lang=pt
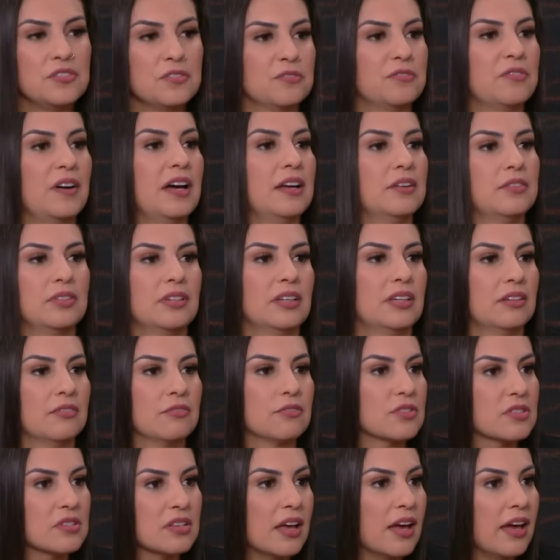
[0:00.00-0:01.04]
de fato quem
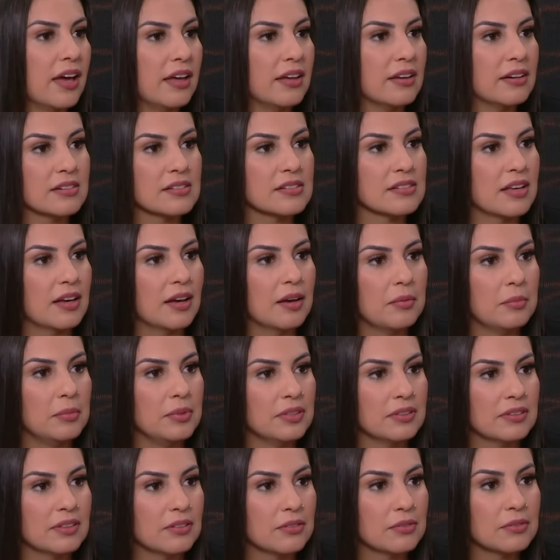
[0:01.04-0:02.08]
você era, sabe?
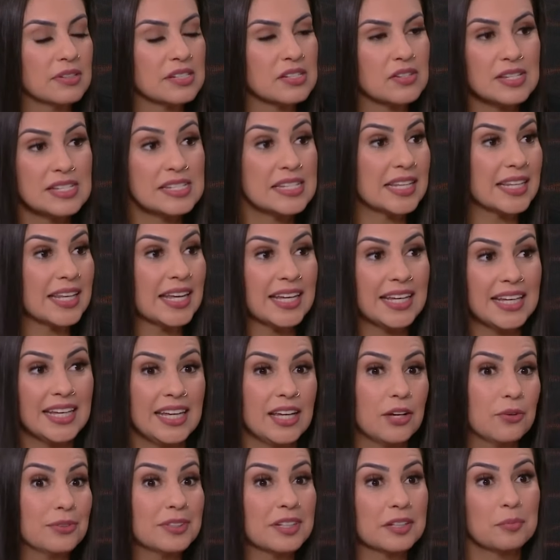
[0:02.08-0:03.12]
Então, às vezes, você está
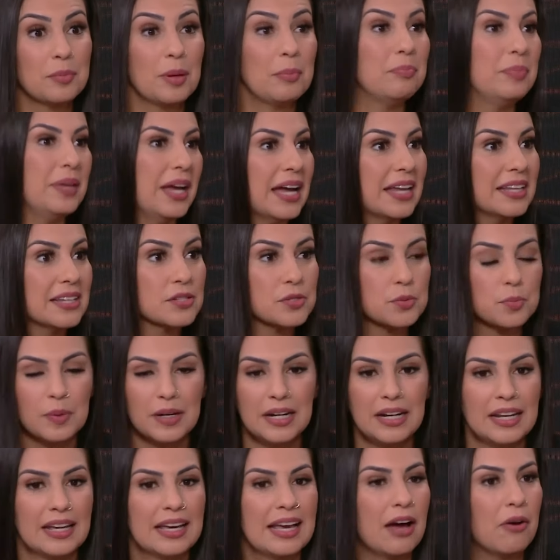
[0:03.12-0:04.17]
aqui contando uma piada super
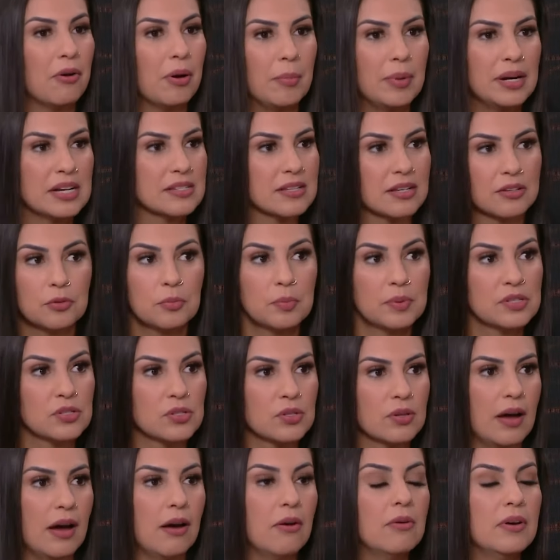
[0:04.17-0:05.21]
legal, abraçando o
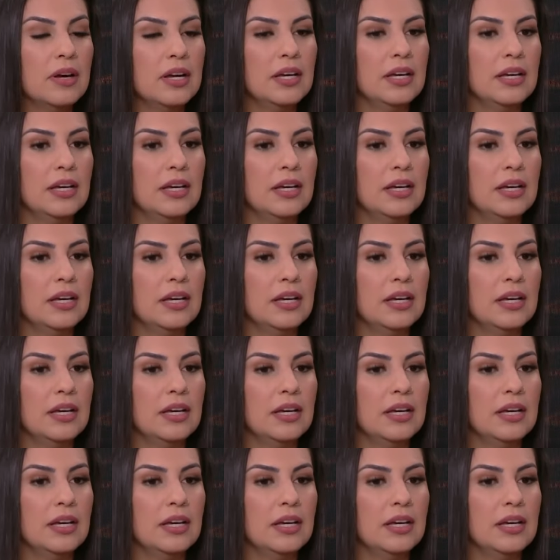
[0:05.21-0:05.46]
pessoal.